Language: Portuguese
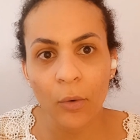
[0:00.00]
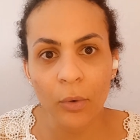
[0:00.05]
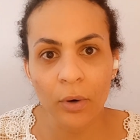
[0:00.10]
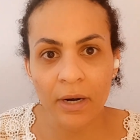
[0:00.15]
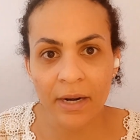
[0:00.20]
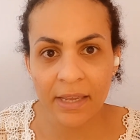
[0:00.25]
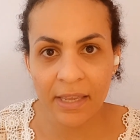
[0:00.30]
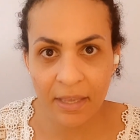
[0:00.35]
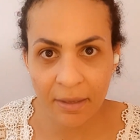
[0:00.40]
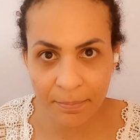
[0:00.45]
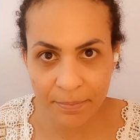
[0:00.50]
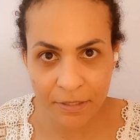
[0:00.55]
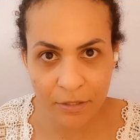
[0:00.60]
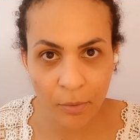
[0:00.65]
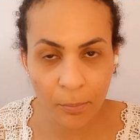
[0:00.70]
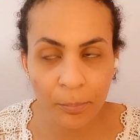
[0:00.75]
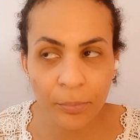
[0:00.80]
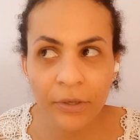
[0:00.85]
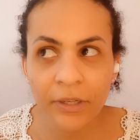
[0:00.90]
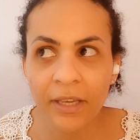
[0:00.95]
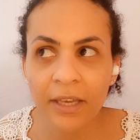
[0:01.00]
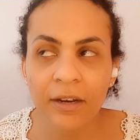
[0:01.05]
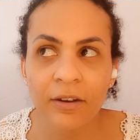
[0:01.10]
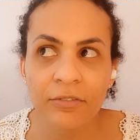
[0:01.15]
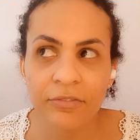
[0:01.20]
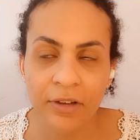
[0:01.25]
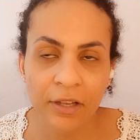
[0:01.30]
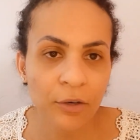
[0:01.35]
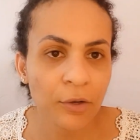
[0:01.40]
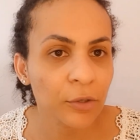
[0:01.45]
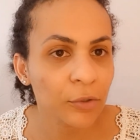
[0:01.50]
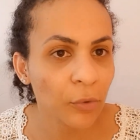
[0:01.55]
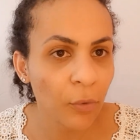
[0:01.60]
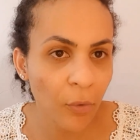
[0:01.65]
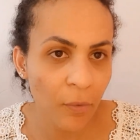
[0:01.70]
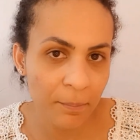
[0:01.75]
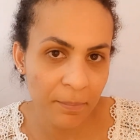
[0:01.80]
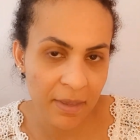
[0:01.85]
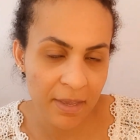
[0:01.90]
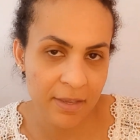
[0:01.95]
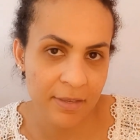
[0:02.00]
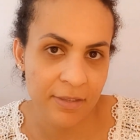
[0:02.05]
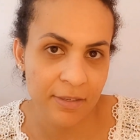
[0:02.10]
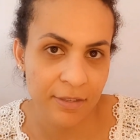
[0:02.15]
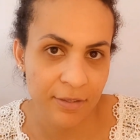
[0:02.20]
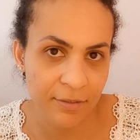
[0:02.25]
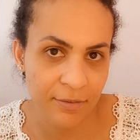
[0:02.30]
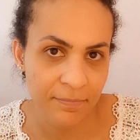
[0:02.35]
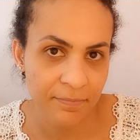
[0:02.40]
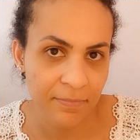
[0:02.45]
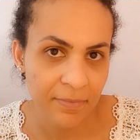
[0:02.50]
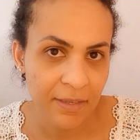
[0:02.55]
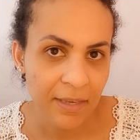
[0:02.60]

cor Y, por que não falou no começo?